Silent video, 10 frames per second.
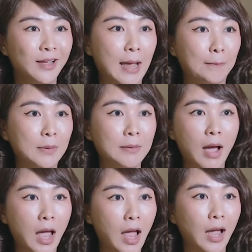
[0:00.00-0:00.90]
แฮปปี้
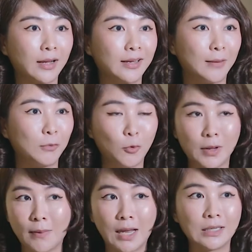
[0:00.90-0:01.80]
มากกับโรงพ
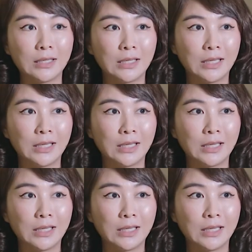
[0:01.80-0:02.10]
ยาบาลนี้